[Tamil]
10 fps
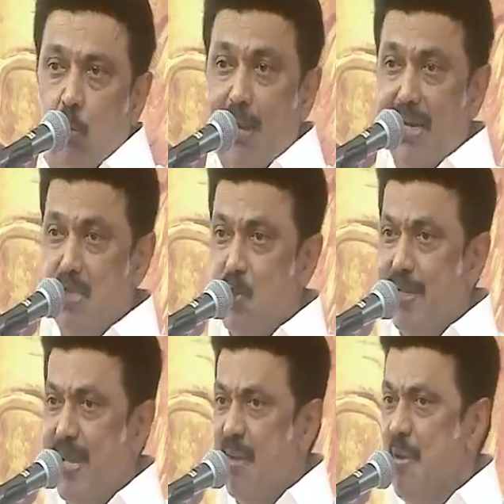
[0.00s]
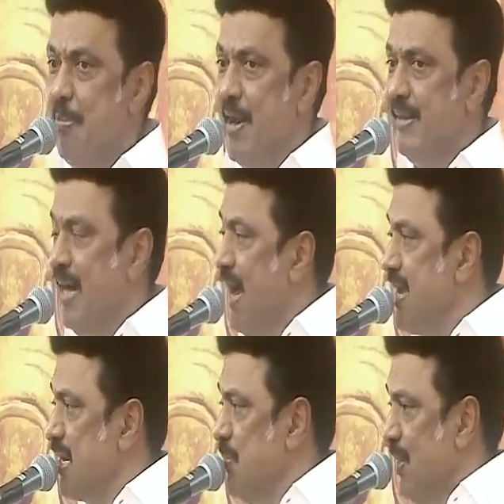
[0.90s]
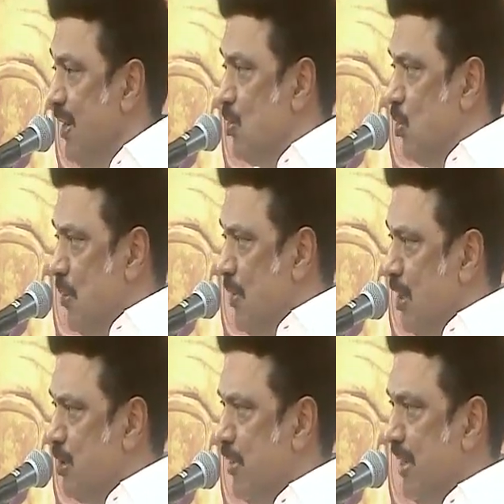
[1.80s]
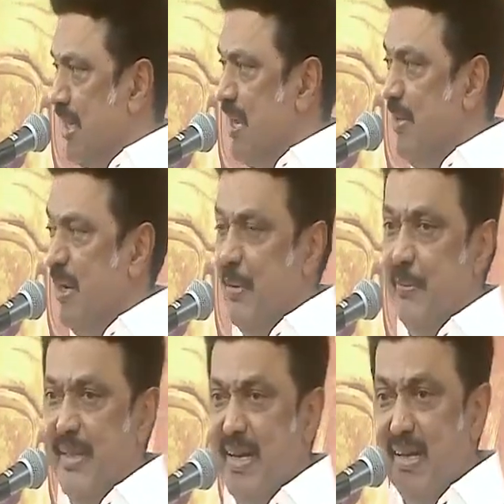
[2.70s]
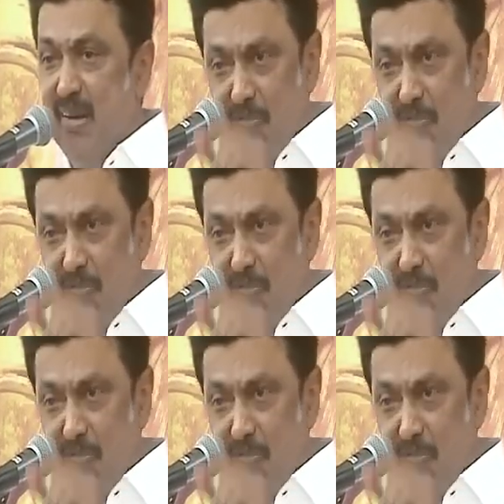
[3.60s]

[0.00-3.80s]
உலக சுகாதார அமைப்பானது ஆயிரம் பேருக்கு ஒரு மருத்துவர் இருக்க வேண்டும் என்பதை